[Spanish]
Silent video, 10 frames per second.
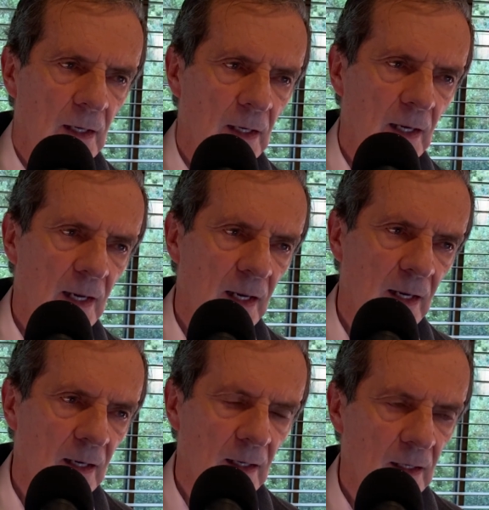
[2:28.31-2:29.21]

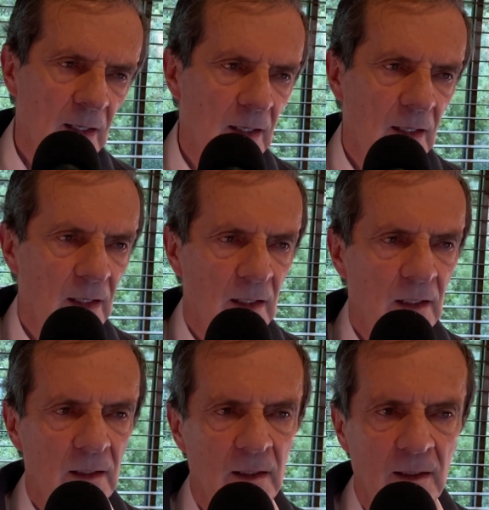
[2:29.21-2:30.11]
que
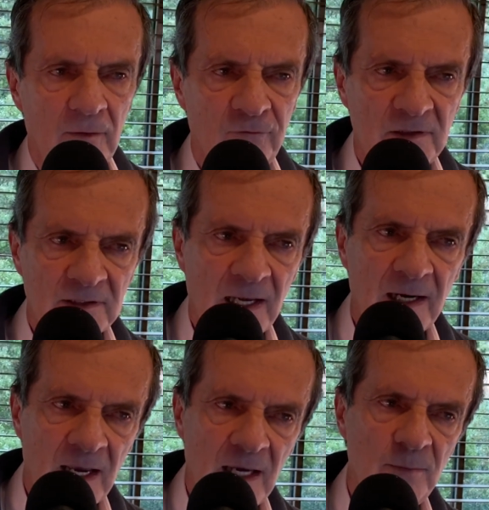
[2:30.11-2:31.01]
el eh,
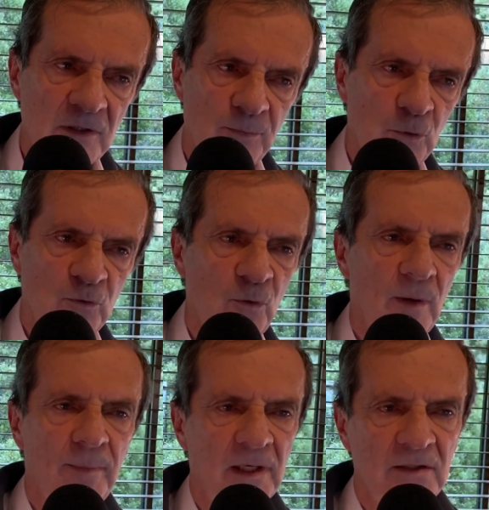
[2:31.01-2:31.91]
fiscal Jaimes puso
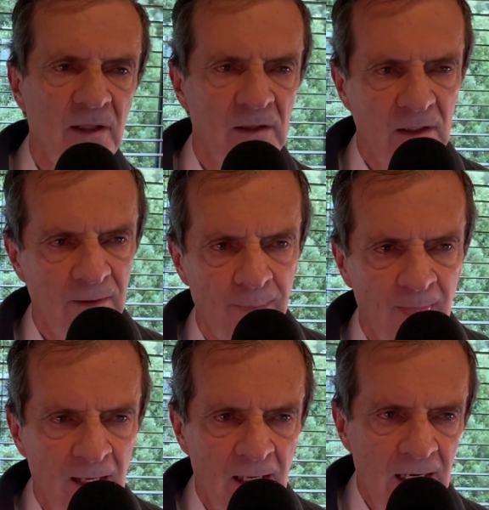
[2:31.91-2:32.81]
de presente
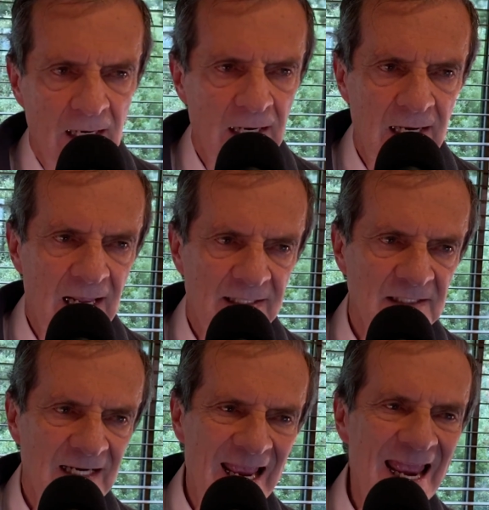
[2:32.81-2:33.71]

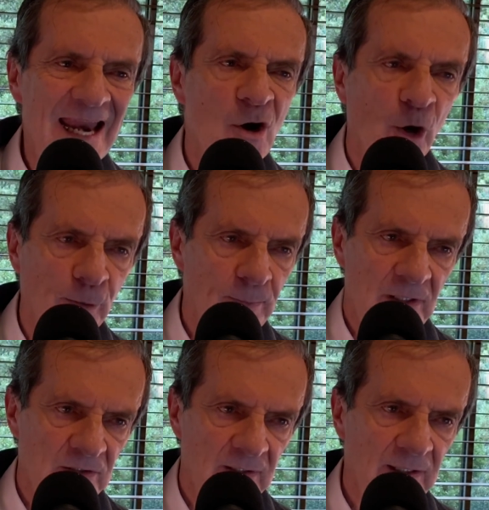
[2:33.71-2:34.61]
las
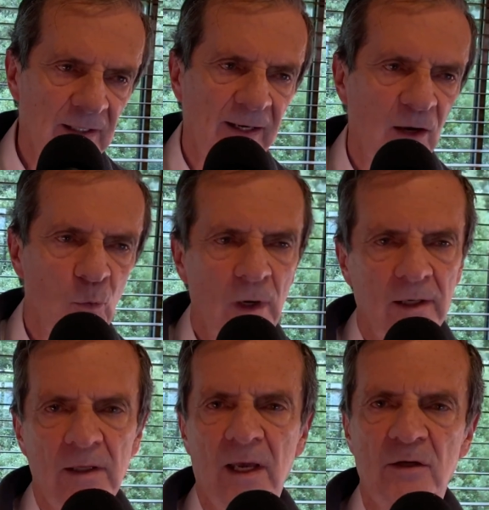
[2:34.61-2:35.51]
enormes
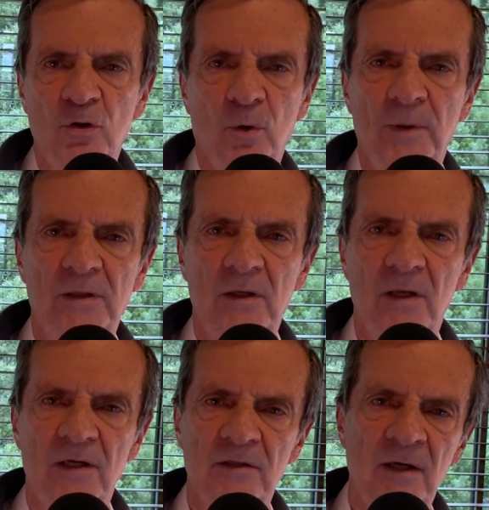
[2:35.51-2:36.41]
irregularidades
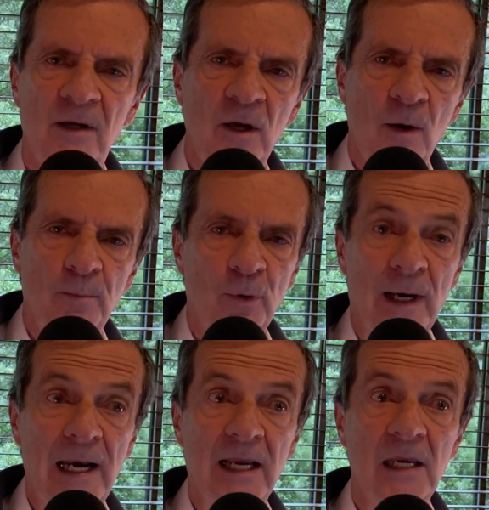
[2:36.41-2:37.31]
cometidas por
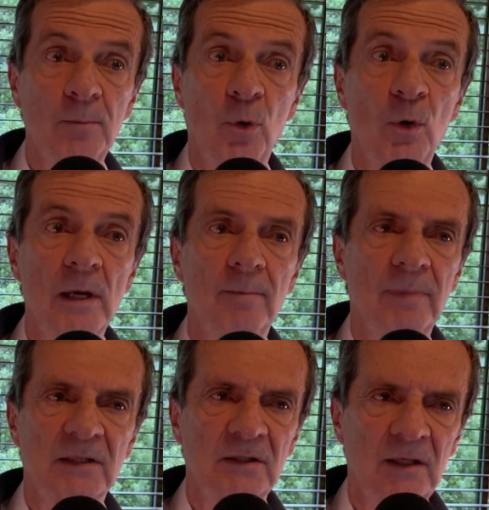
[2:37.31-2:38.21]
el equipo
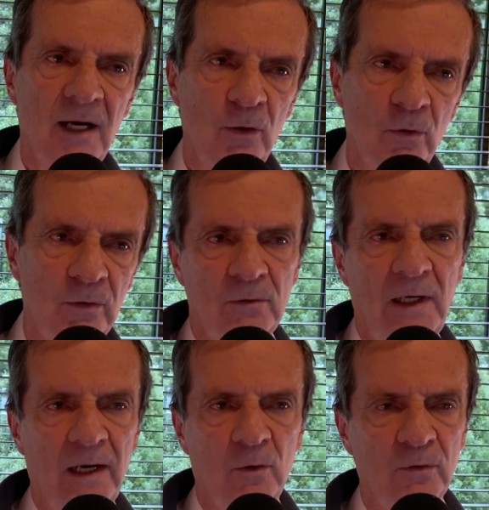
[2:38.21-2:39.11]
investigador
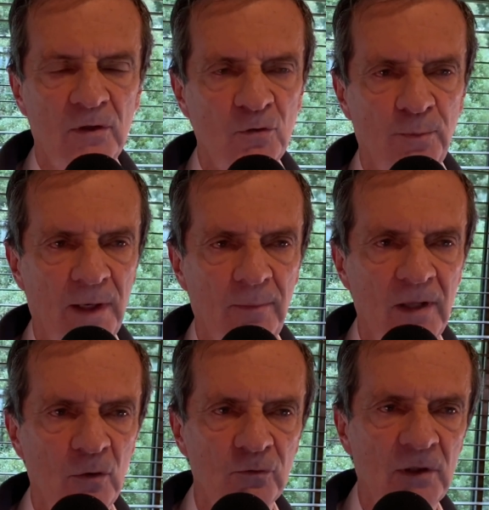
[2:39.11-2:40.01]
de la Corte Suprema
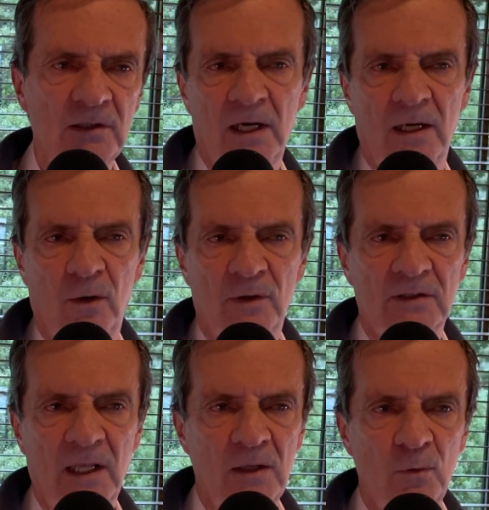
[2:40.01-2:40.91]
de Justicia, que ahora
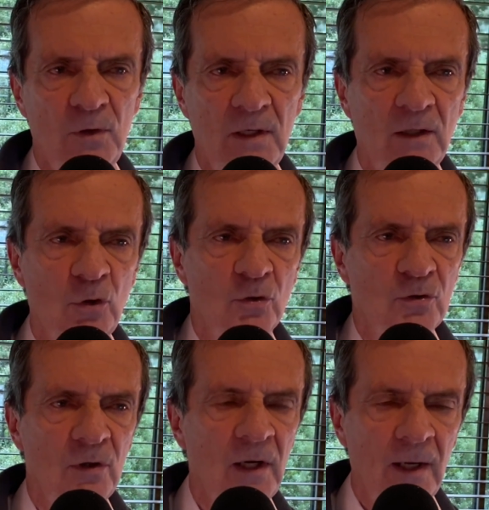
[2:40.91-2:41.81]
está dividida en dos,